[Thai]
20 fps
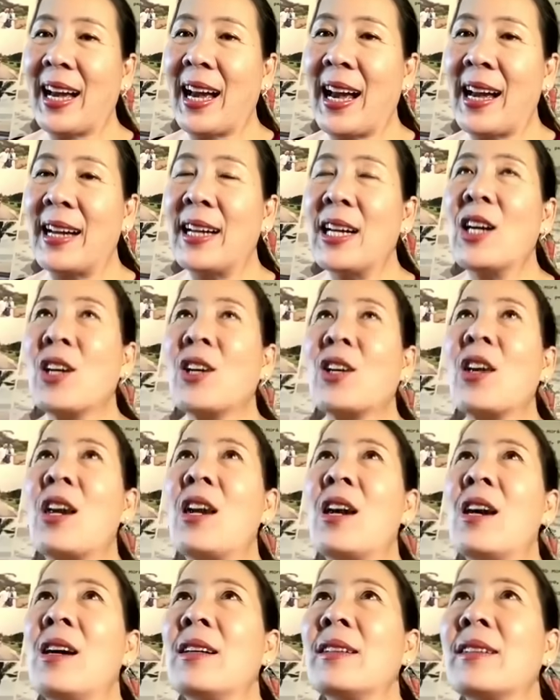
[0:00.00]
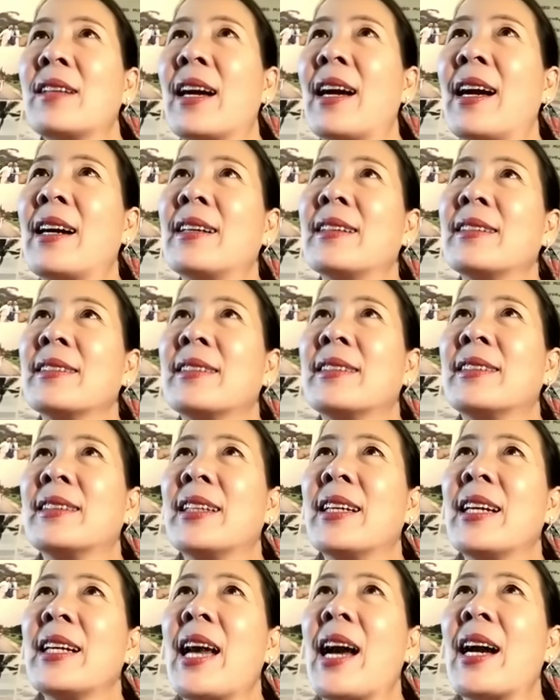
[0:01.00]
ค่ะก็ทาง
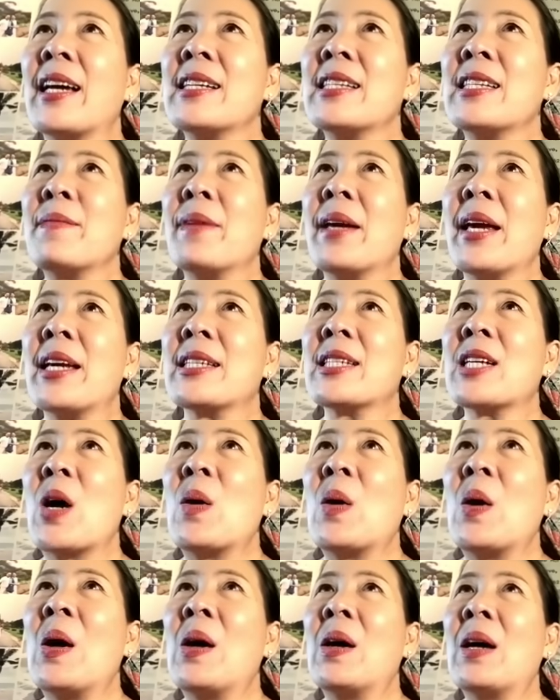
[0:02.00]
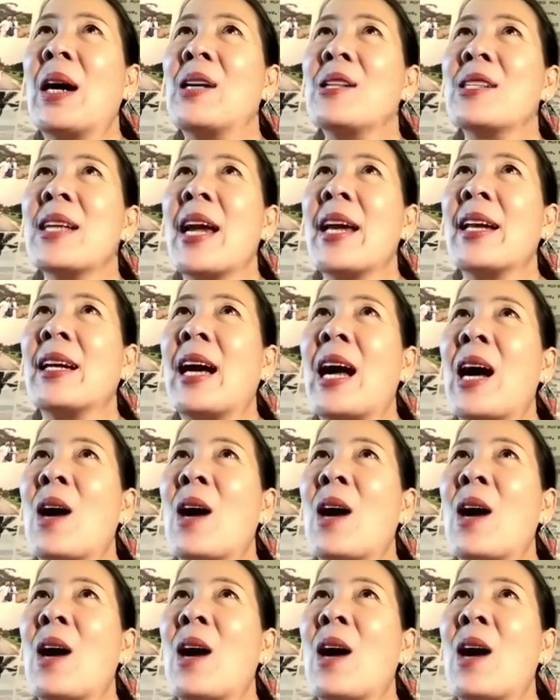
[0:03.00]
ที่ทาง SBS C เขาก็เข้าใจนะ